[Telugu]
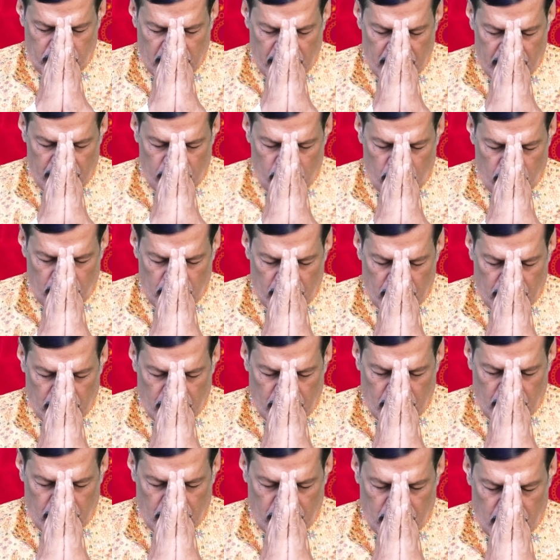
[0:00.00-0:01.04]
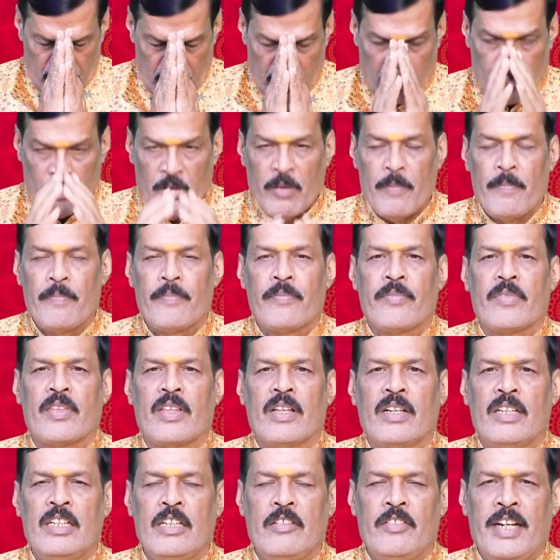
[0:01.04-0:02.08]
జయ గురు దత్తాత్రేయ నమ
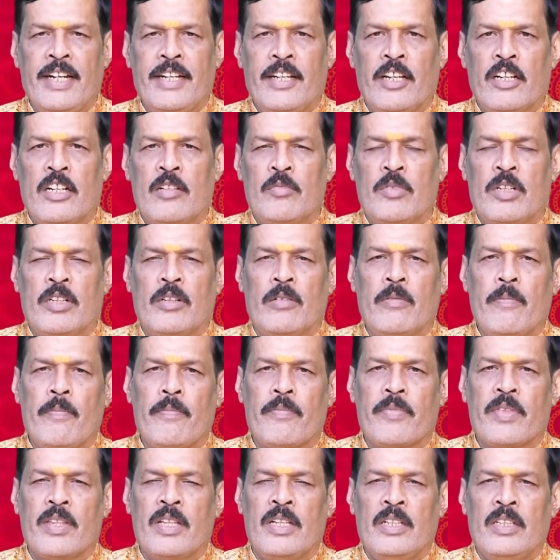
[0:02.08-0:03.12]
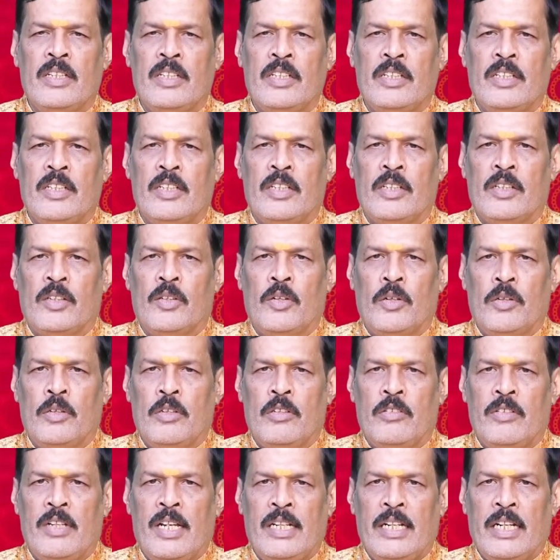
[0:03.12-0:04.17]
ఈ వీడియోలో మనం
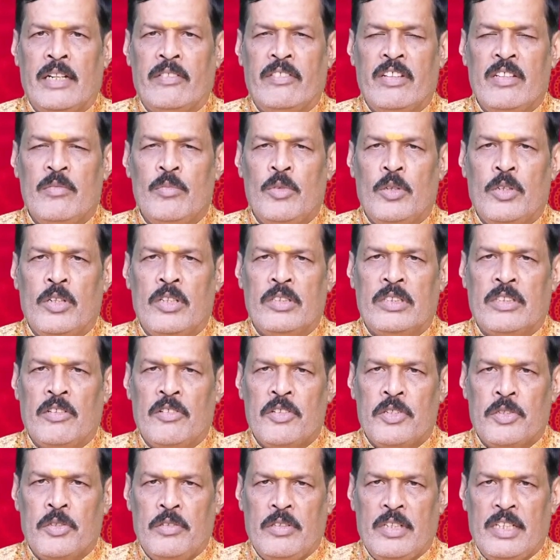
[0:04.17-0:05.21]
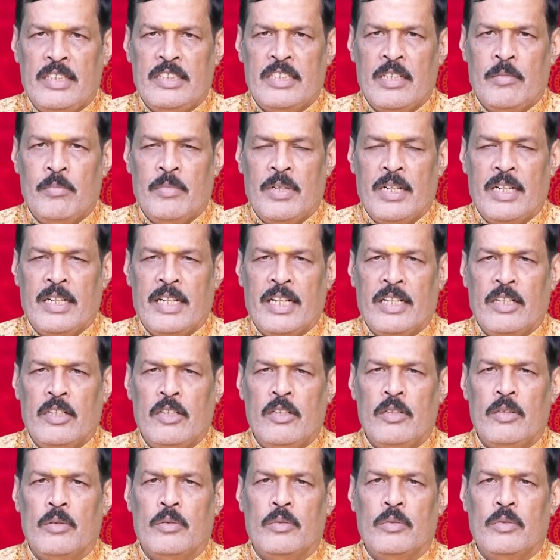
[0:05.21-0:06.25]
రెండు వేల ఇరవై మూడో సంవత్సరం డిసెంబర్
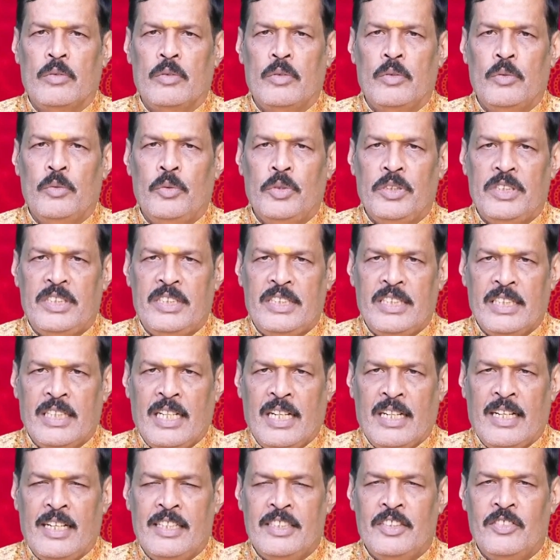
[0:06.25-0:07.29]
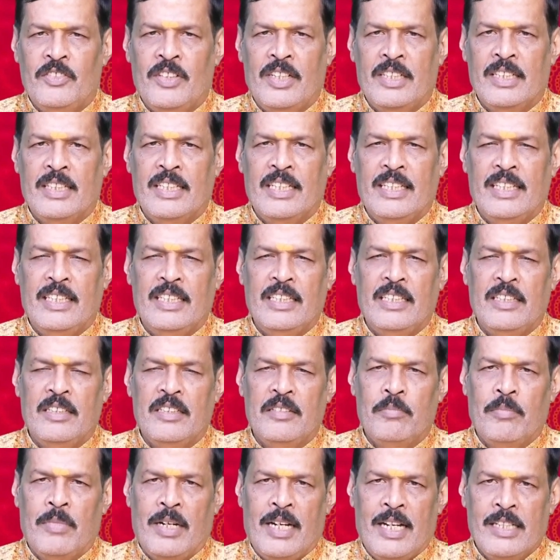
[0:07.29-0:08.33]
నెలలో వృశ్చిక రాశి వారికి
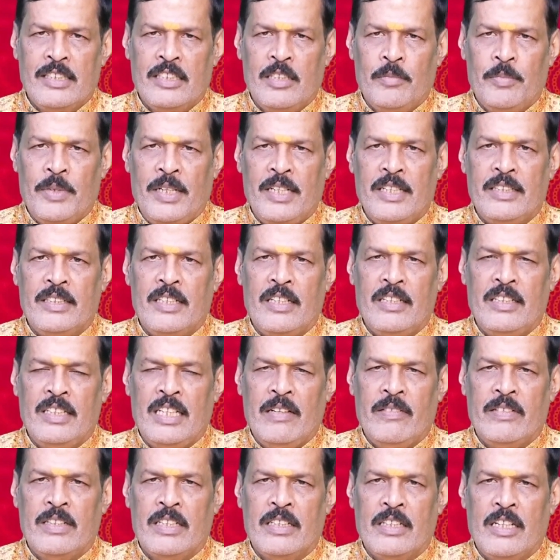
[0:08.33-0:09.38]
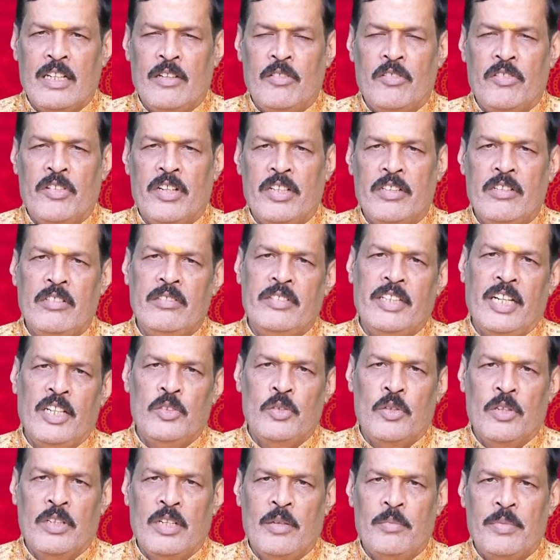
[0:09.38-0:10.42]
మాస ఫలితాలు ఏ విధంగా ఉంటాయో
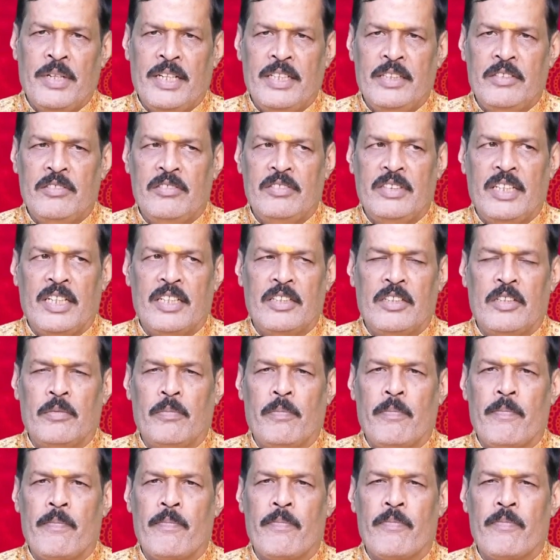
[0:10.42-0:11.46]
తెలుసుకునే ప్రయత్నం చేద్దాం